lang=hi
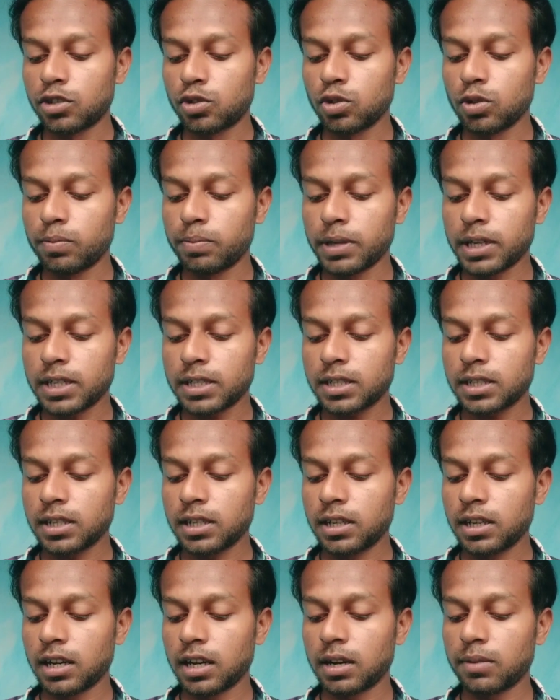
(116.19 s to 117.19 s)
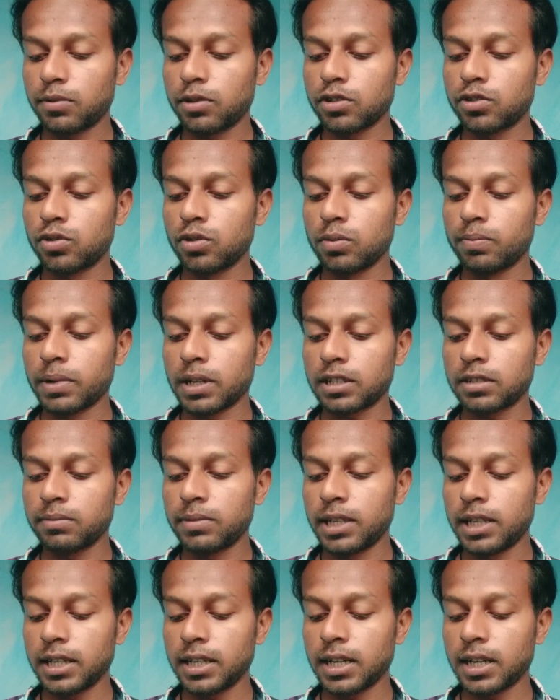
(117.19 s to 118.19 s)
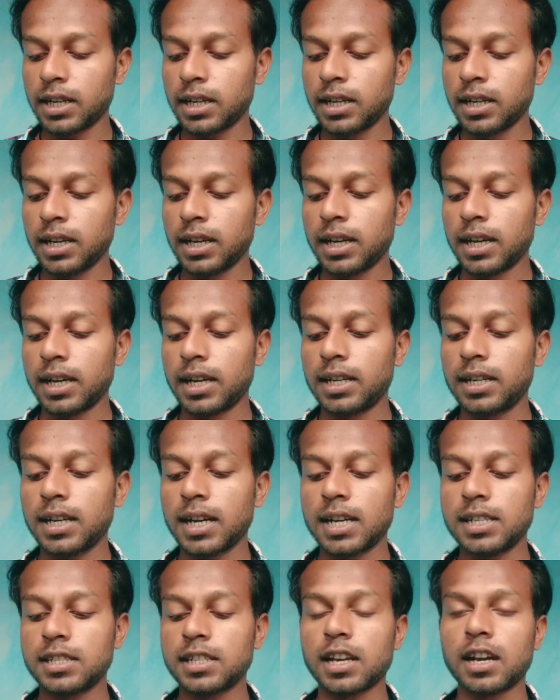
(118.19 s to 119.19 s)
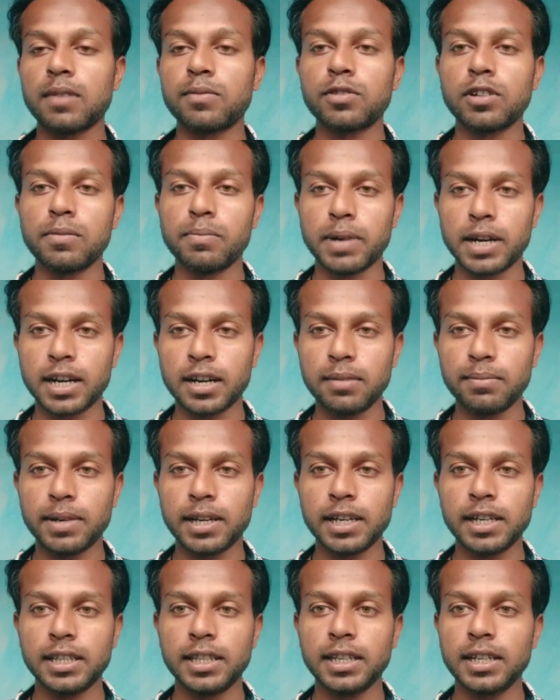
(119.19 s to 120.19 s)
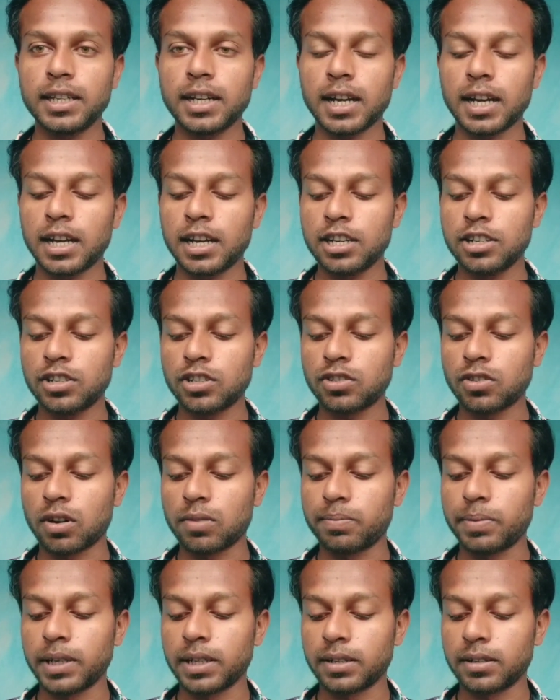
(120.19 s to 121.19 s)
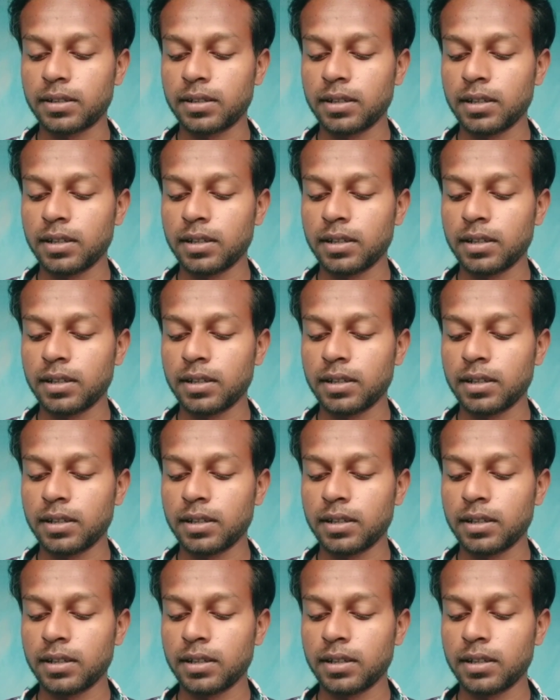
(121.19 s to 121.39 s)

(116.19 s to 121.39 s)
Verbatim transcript: सुपर्स आपको सुपर्स मिलेगा एंड गाइज आपको बगल में ही दिख रहा है शॉपिंग